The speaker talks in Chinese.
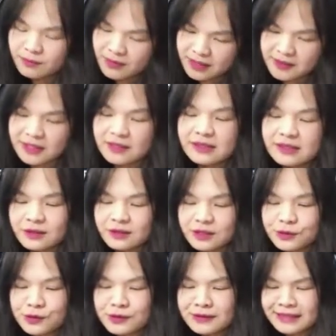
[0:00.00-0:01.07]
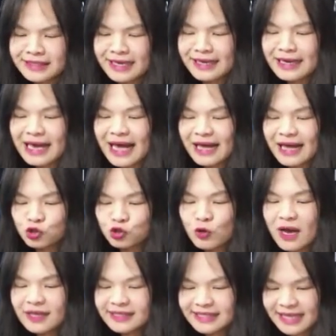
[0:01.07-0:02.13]
民进党做贼喊
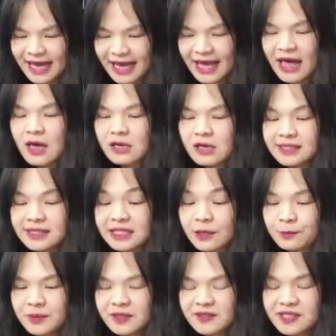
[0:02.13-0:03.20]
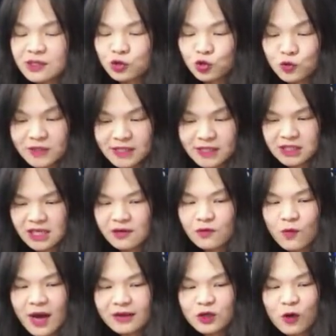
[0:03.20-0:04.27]
抓贼，涉嫌逼死苏启成，
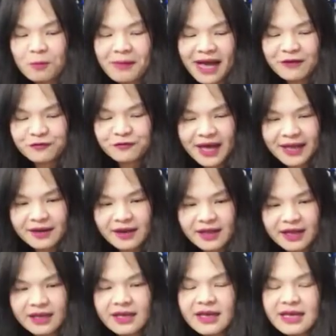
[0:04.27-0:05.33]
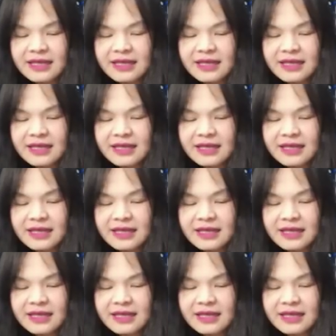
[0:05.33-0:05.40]
网友骂翻了。